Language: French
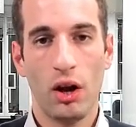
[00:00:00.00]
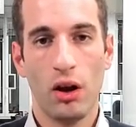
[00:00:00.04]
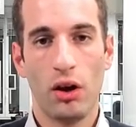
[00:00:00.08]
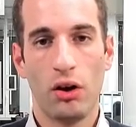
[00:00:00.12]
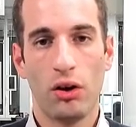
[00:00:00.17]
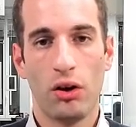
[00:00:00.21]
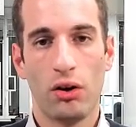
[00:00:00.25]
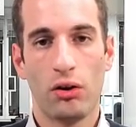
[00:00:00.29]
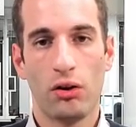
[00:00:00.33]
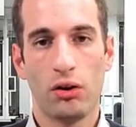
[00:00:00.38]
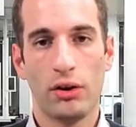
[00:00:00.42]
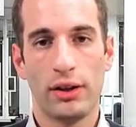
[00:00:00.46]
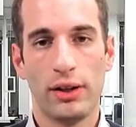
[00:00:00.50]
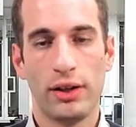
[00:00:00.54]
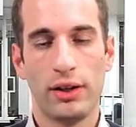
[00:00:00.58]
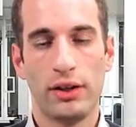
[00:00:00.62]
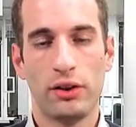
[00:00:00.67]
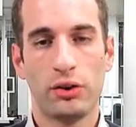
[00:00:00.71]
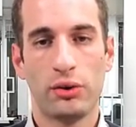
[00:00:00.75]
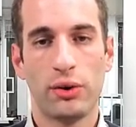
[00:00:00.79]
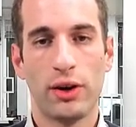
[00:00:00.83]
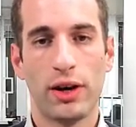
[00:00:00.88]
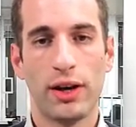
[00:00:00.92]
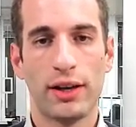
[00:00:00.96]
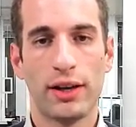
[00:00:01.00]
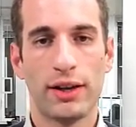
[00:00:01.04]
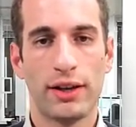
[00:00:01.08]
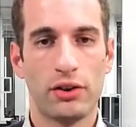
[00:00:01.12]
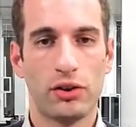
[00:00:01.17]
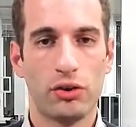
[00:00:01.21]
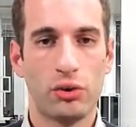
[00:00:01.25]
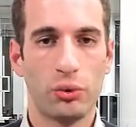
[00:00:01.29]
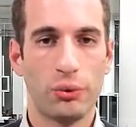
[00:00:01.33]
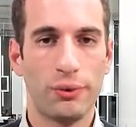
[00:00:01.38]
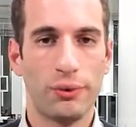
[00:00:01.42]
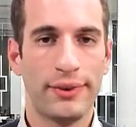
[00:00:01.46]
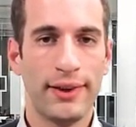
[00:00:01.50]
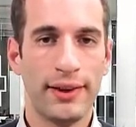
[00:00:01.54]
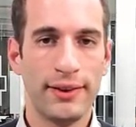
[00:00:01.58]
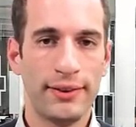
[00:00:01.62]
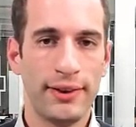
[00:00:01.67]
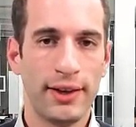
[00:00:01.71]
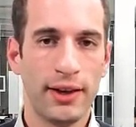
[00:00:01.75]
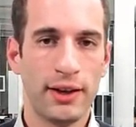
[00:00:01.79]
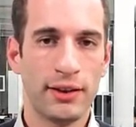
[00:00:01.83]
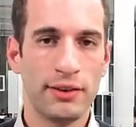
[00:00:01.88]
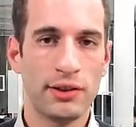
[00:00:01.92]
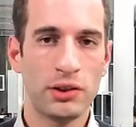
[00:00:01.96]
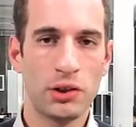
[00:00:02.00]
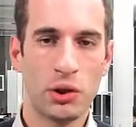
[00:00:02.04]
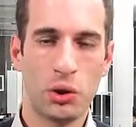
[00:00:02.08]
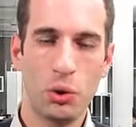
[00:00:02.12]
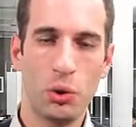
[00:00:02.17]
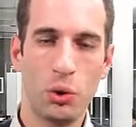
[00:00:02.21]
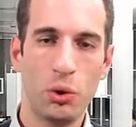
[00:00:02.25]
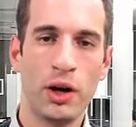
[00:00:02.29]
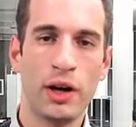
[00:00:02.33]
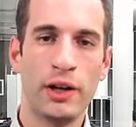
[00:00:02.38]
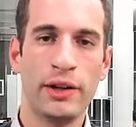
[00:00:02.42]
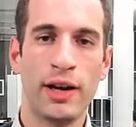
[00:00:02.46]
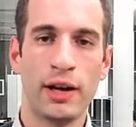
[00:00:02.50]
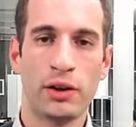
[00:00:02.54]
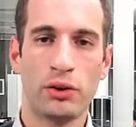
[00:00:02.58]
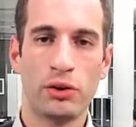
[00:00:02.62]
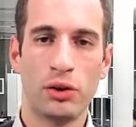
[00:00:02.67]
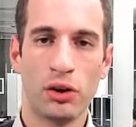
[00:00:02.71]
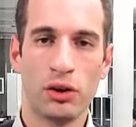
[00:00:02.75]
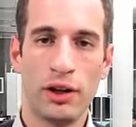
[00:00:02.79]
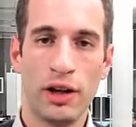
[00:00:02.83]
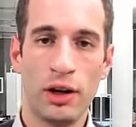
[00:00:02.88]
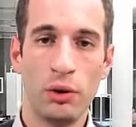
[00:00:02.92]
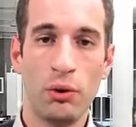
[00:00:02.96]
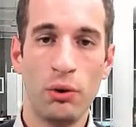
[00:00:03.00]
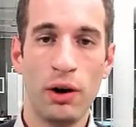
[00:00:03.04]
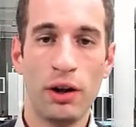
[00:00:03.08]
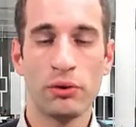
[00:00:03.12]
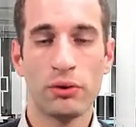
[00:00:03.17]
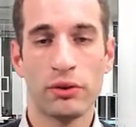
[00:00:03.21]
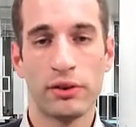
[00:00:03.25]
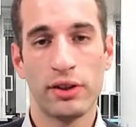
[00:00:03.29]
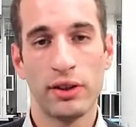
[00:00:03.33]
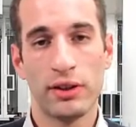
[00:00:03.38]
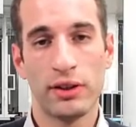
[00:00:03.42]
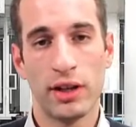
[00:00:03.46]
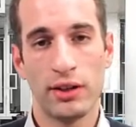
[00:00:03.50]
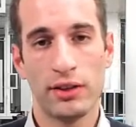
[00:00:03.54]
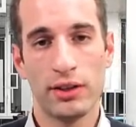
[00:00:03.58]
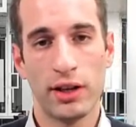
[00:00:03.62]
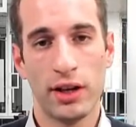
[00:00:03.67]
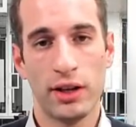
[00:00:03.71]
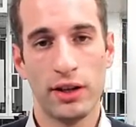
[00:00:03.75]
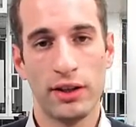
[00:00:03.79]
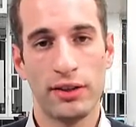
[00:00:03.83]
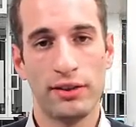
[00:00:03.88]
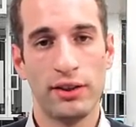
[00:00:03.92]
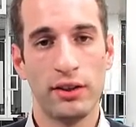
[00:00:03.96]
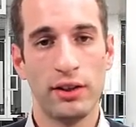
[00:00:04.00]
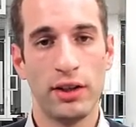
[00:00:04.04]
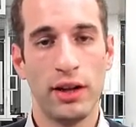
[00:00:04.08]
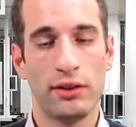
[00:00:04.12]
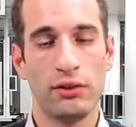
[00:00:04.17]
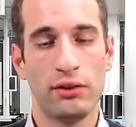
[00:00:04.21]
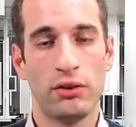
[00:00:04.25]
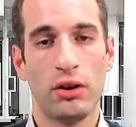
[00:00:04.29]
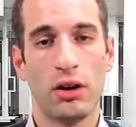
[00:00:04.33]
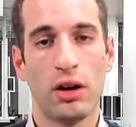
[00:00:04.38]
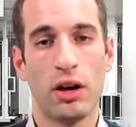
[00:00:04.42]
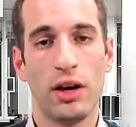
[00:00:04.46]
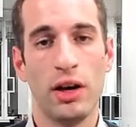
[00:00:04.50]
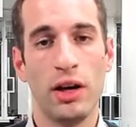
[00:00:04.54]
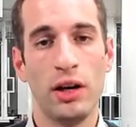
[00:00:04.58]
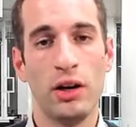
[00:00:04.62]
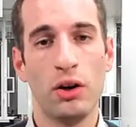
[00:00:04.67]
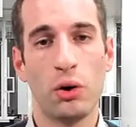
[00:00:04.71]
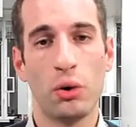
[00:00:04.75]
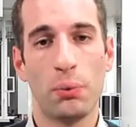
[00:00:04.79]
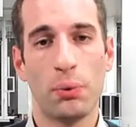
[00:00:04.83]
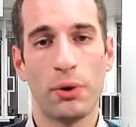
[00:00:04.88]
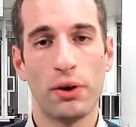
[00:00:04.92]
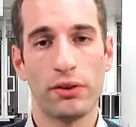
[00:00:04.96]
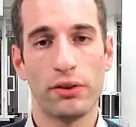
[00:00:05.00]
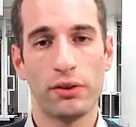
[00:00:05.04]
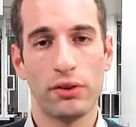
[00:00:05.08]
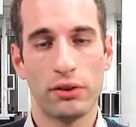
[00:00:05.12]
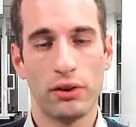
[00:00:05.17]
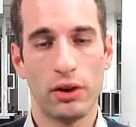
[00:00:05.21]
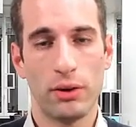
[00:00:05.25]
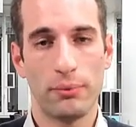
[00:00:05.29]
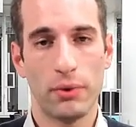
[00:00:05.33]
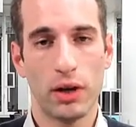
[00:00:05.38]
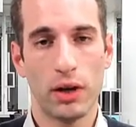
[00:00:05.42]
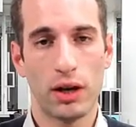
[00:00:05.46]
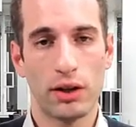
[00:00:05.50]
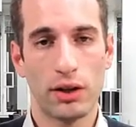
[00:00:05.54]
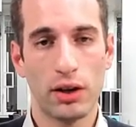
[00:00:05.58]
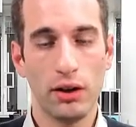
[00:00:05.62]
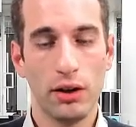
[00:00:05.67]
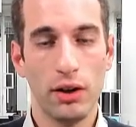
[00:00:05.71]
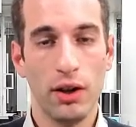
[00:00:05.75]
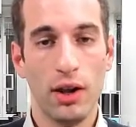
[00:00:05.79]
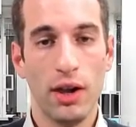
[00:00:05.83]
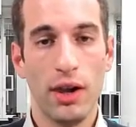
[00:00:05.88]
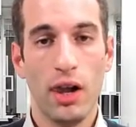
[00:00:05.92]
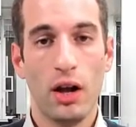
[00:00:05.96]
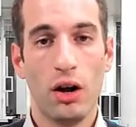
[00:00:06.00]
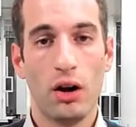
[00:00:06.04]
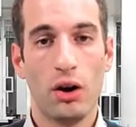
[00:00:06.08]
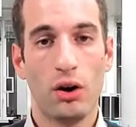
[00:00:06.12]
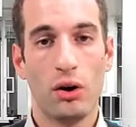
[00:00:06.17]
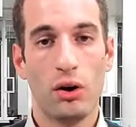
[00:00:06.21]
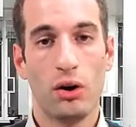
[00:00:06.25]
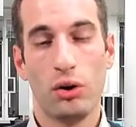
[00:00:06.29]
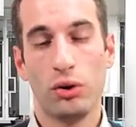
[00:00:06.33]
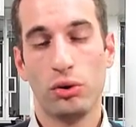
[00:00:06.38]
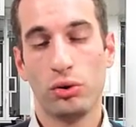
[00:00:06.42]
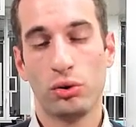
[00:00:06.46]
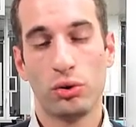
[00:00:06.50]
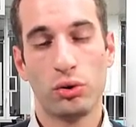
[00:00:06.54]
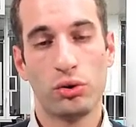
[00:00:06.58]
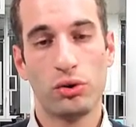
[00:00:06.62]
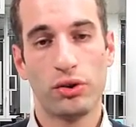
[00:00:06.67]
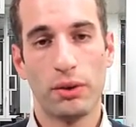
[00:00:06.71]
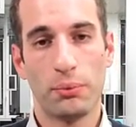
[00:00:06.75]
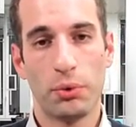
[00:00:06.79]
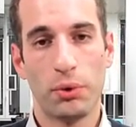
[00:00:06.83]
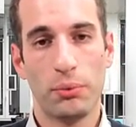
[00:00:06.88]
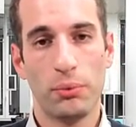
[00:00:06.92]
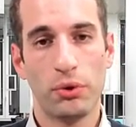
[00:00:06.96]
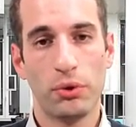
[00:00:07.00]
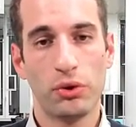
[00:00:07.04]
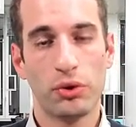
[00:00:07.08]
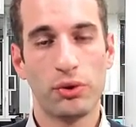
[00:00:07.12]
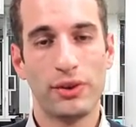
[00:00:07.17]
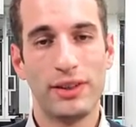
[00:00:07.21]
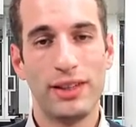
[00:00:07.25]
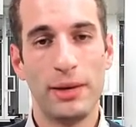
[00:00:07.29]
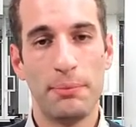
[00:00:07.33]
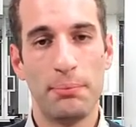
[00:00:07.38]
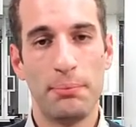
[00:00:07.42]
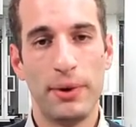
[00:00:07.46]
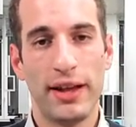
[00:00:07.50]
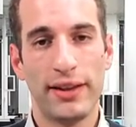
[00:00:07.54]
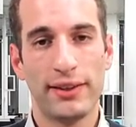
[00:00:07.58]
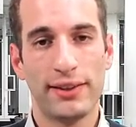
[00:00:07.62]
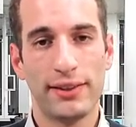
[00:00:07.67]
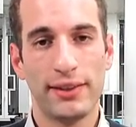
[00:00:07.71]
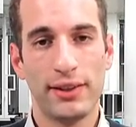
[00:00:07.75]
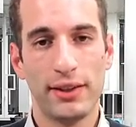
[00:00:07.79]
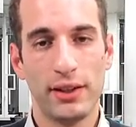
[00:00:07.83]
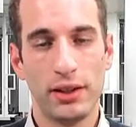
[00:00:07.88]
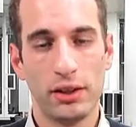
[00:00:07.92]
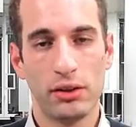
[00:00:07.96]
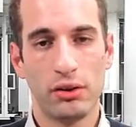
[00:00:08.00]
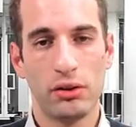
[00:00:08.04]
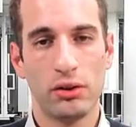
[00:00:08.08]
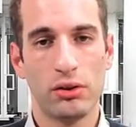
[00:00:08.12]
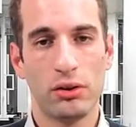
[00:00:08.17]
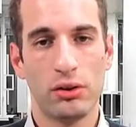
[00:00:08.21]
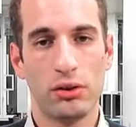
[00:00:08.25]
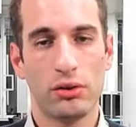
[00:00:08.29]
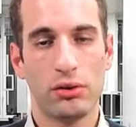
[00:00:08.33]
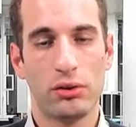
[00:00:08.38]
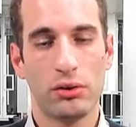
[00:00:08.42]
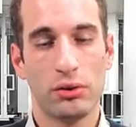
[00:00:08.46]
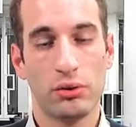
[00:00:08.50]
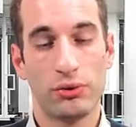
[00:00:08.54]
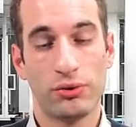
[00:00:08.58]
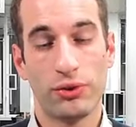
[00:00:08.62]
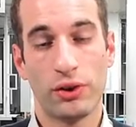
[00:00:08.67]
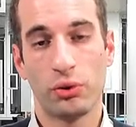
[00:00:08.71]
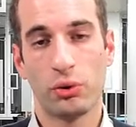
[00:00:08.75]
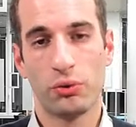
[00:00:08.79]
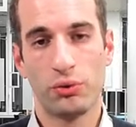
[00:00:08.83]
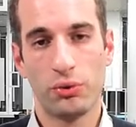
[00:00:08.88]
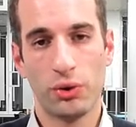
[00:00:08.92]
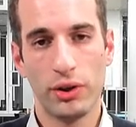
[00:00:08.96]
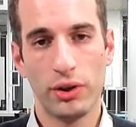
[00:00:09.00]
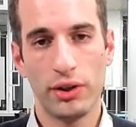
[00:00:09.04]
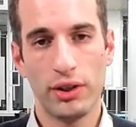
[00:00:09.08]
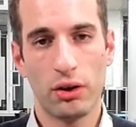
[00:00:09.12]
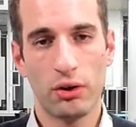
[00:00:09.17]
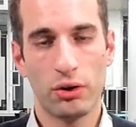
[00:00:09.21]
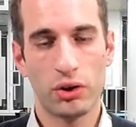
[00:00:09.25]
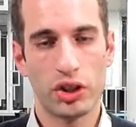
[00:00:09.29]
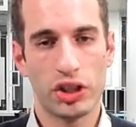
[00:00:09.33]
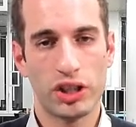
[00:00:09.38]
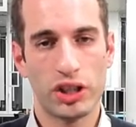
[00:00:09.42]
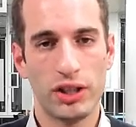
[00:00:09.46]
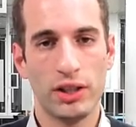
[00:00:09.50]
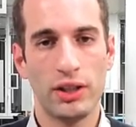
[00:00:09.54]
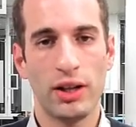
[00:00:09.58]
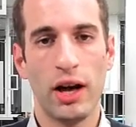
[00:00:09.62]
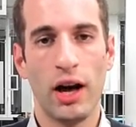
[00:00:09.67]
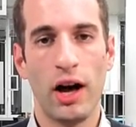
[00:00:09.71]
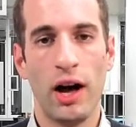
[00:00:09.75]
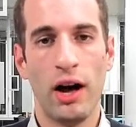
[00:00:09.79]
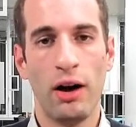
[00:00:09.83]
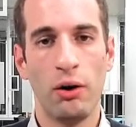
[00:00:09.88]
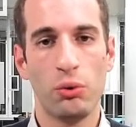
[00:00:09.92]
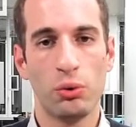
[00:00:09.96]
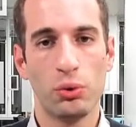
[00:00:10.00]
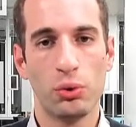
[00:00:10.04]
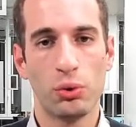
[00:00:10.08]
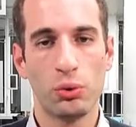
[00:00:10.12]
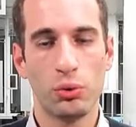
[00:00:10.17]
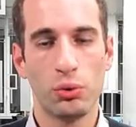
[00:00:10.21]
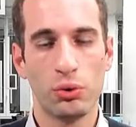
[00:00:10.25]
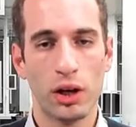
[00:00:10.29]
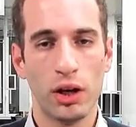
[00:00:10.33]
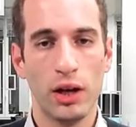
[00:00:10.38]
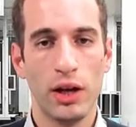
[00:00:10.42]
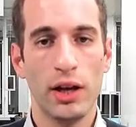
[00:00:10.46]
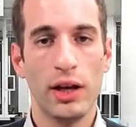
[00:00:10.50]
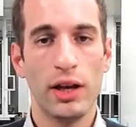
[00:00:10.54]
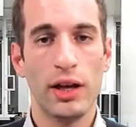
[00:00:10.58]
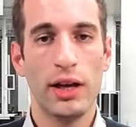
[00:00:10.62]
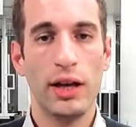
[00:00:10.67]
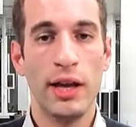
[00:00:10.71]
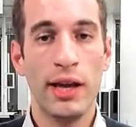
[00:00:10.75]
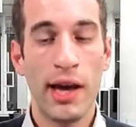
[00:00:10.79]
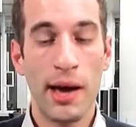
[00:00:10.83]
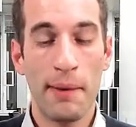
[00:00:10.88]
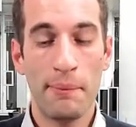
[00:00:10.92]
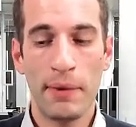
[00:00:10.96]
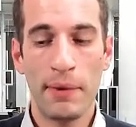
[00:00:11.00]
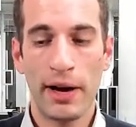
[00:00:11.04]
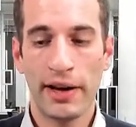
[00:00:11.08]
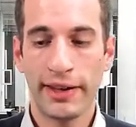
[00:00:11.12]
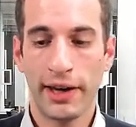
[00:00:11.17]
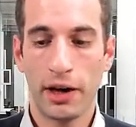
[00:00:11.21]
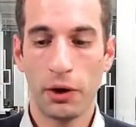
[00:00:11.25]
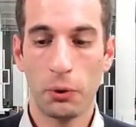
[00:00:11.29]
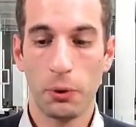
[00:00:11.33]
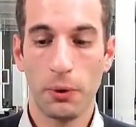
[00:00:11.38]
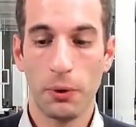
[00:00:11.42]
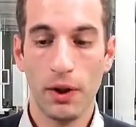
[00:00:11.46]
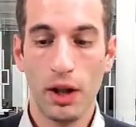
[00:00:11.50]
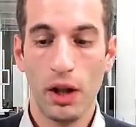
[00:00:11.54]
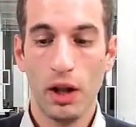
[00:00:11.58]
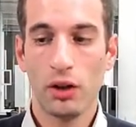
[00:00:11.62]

euh, il serait question d'interdire aux rédacteurs de la loi, donc c'est-à-dire les sénateurs et les représentants américains, euh, de tout simplement se déplacer, euh, enfin de venir en Chine, à Hong Kong et à Macao.